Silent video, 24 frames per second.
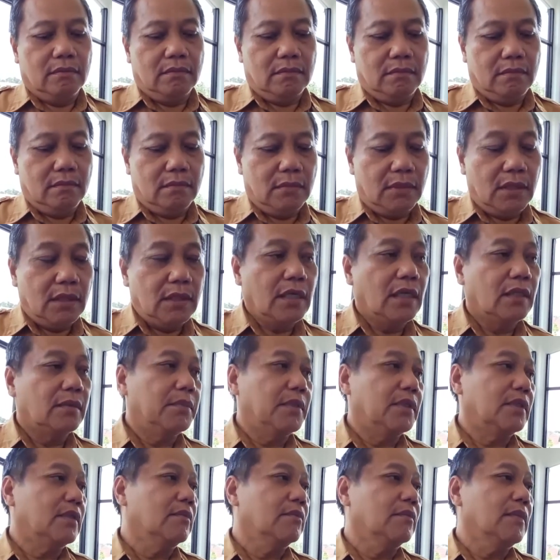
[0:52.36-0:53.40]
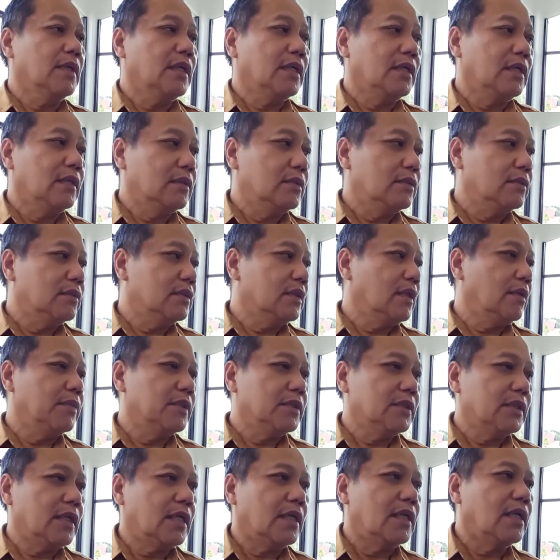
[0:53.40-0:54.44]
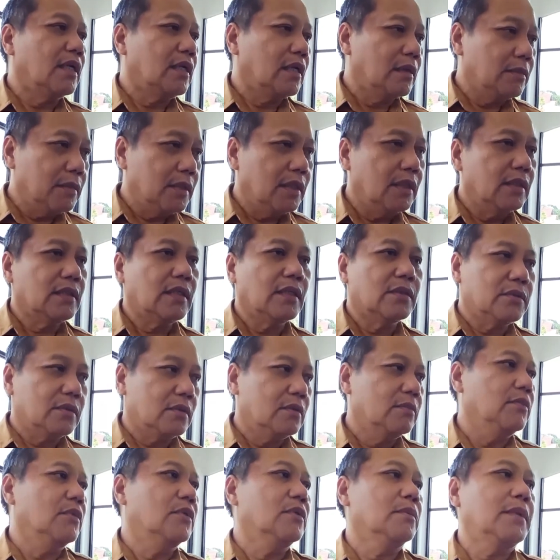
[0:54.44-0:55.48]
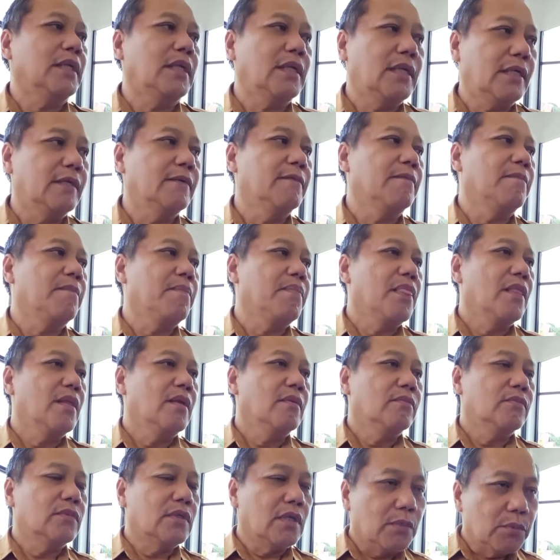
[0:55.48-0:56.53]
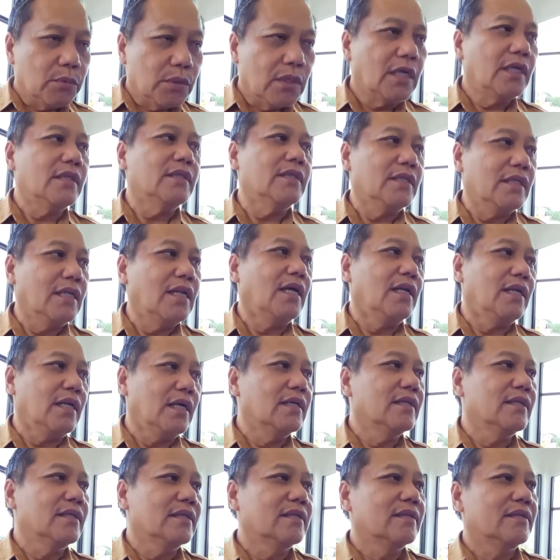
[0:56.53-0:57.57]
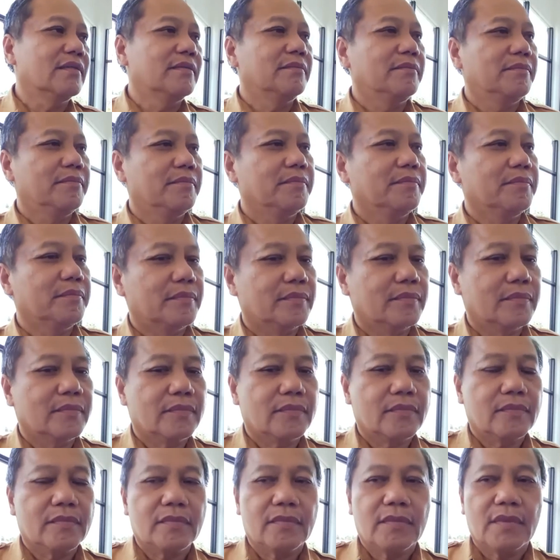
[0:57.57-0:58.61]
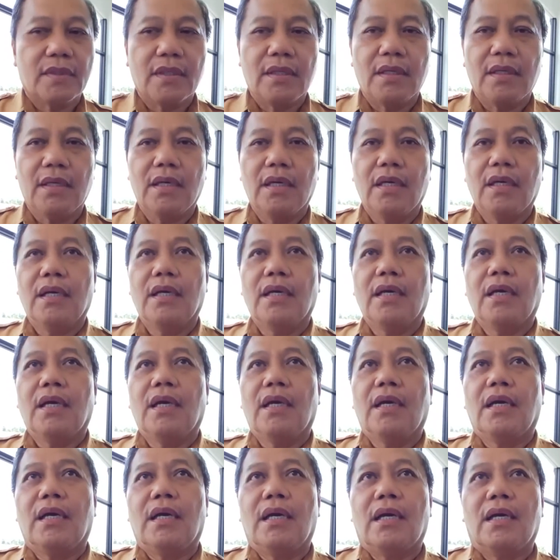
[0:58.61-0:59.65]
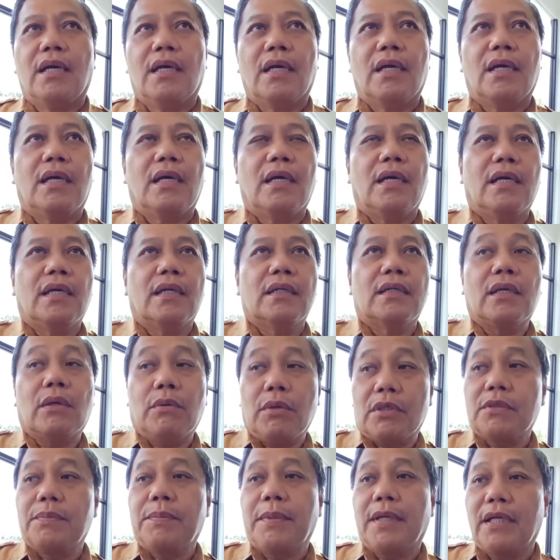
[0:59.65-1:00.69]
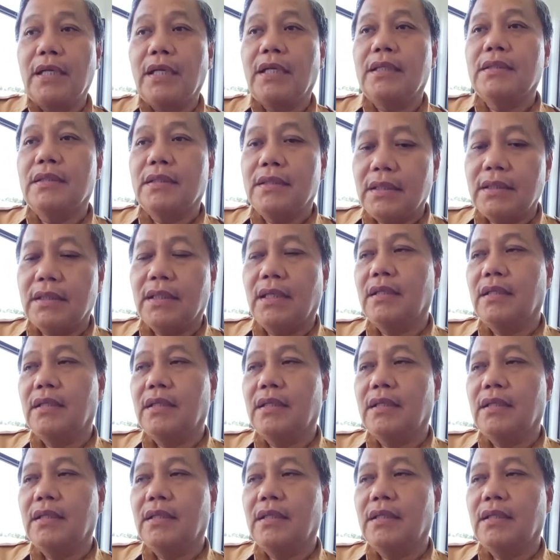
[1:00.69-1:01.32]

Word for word: melihat perkembangan itu sampai sekarang alhamdulillah kasus belum ada. Mudah-mudahan tidak ada. Ini bawaan seperti apa Pak untuk masyarakat? uh, kewaspadaan dini dari